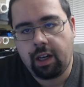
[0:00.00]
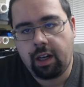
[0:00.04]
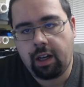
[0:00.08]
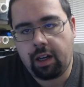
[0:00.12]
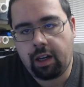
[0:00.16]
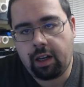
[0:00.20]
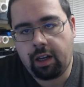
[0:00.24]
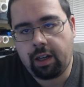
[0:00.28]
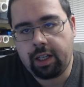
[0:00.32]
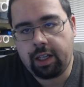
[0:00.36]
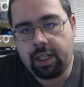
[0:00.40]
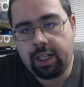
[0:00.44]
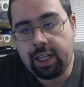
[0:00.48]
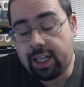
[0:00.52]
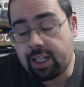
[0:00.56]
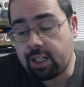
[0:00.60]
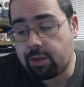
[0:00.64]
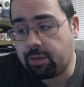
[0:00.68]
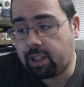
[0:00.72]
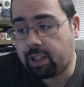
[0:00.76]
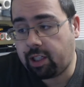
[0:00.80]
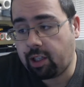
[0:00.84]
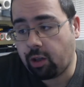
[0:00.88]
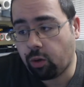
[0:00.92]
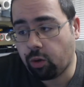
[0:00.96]
Euh, et là, je
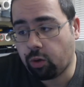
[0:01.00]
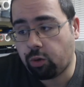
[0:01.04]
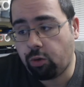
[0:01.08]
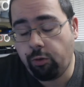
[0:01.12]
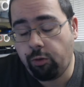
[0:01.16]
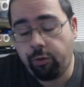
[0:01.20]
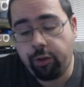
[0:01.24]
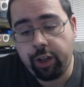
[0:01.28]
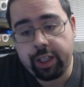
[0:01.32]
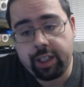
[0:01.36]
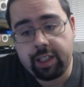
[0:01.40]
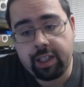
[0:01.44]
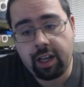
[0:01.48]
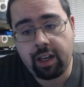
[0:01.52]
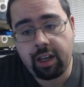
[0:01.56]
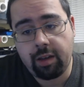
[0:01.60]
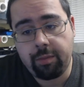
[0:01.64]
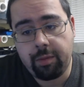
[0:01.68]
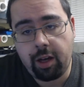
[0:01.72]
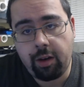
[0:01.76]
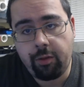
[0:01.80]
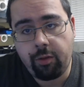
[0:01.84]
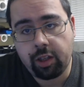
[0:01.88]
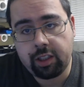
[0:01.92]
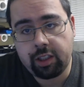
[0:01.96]
m'étais retrouvé
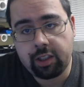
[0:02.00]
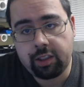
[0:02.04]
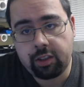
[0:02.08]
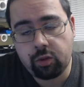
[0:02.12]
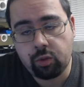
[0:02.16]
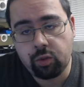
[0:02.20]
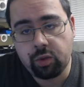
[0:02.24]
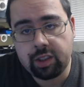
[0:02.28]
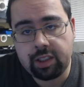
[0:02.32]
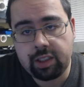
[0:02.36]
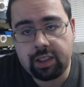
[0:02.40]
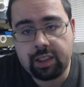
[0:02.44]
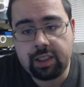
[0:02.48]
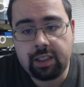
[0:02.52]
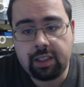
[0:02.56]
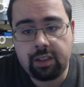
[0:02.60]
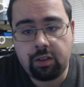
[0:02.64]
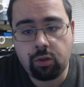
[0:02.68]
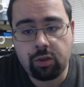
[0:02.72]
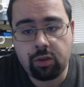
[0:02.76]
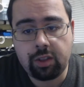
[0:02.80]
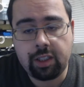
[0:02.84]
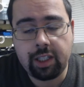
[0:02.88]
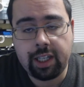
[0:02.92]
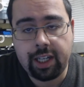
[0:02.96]
carrément avoir des soucis
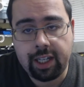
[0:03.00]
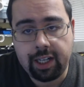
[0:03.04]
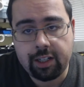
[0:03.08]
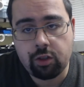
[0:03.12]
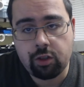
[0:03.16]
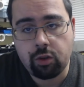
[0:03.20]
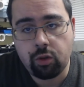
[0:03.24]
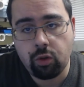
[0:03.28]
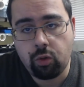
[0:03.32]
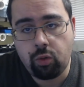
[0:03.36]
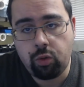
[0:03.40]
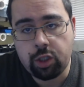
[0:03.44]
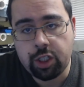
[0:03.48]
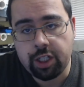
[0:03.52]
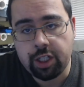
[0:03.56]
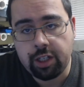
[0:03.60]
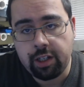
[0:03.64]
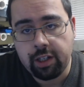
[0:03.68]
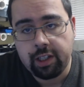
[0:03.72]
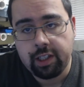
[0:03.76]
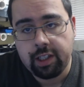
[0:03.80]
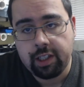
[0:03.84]
de décalage de couches.